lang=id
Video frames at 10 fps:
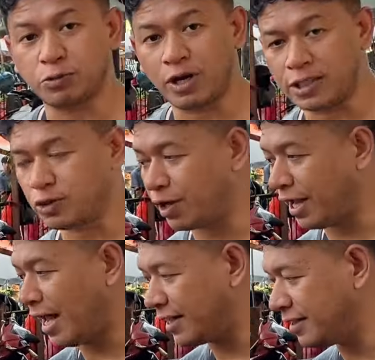jual sore
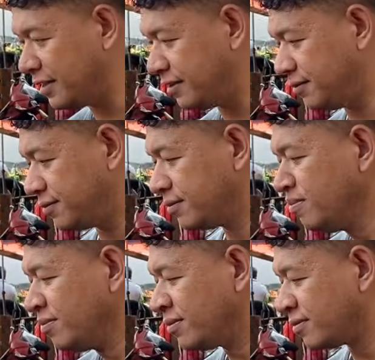hari ini.
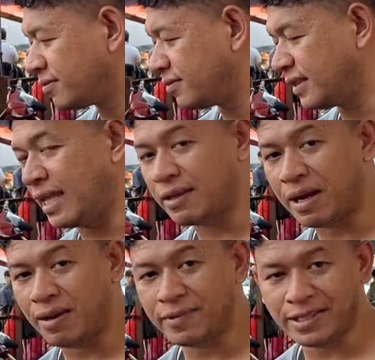Nanti
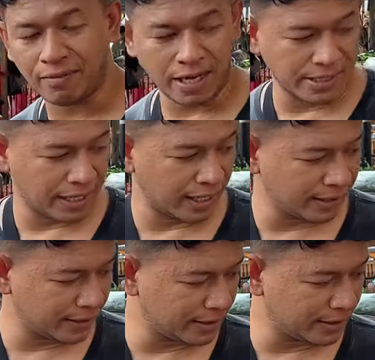malam kita belanja lagi.